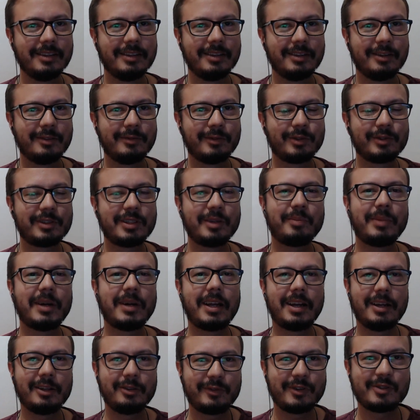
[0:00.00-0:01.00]
vão ter
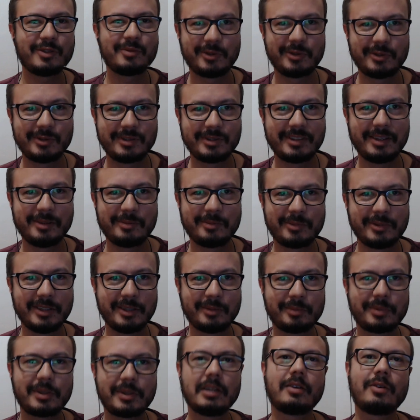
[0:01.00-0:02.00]
parado faz muito tempo, né?
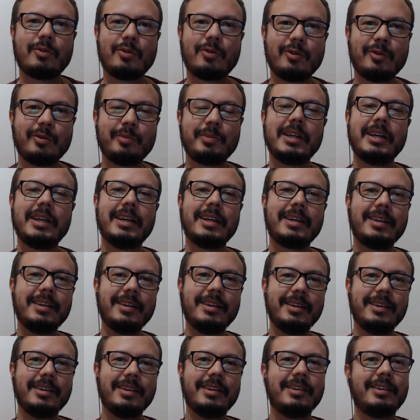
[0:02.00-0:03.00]
Porque a Kombi é
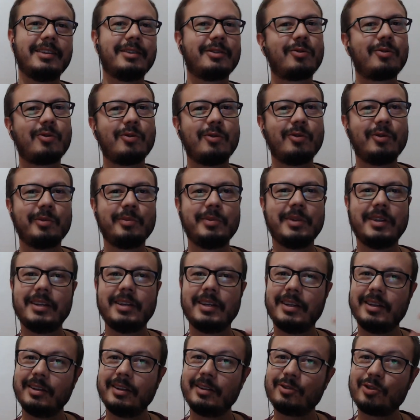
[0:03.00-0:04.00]
guerreira, a Kombi
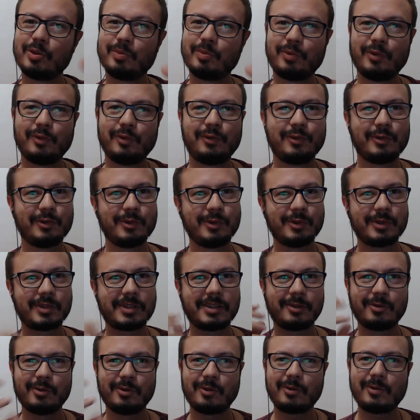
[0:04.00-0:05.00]
é tipo Fusca,
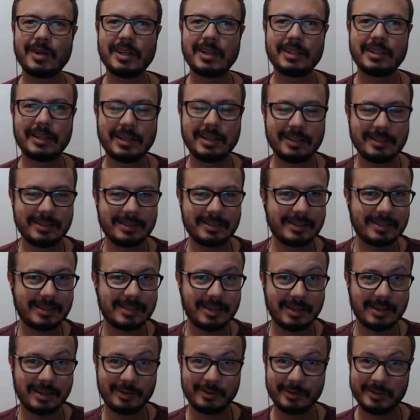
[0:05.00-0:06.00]
Gol Quadrado, esses
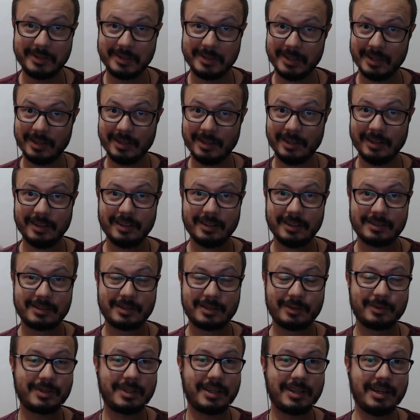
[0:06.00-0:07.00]
carros. São
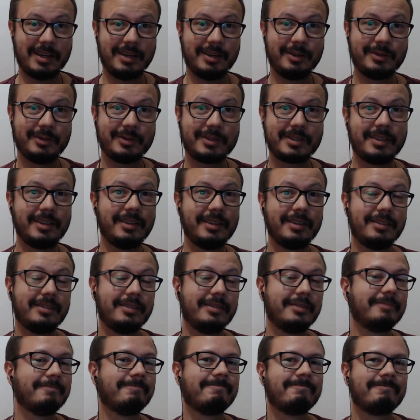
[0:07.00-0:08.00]
os carros que,
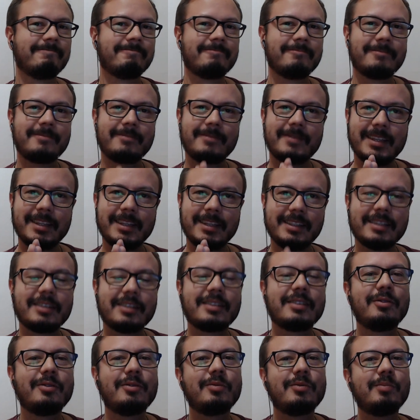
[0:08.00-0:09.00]

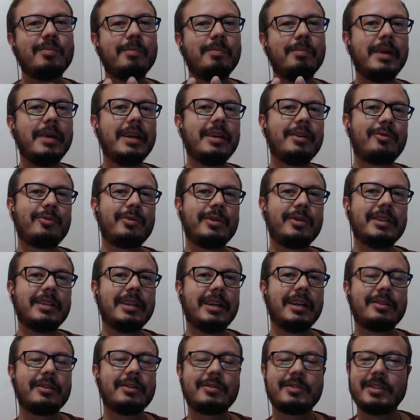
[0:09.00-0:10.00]
bem
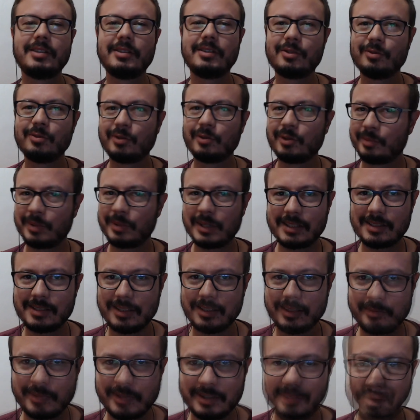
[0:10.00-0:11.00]
cuidados, eles duram para
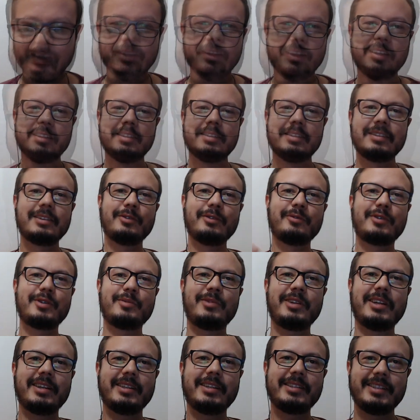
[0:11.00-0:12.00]
sempre. Então vamos
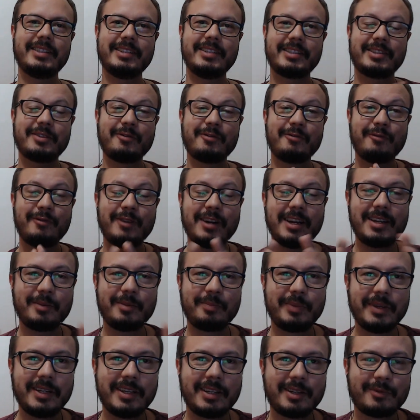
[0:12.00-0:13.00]
lá, gente. Vale a
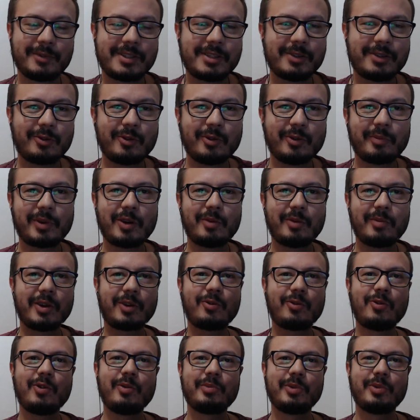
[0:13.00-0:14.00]
pena você comprar uma
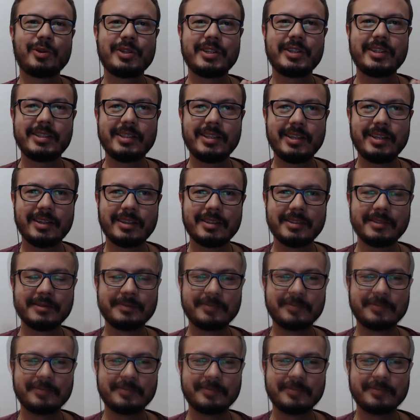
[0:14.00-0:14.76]
Kombi hoje em dia?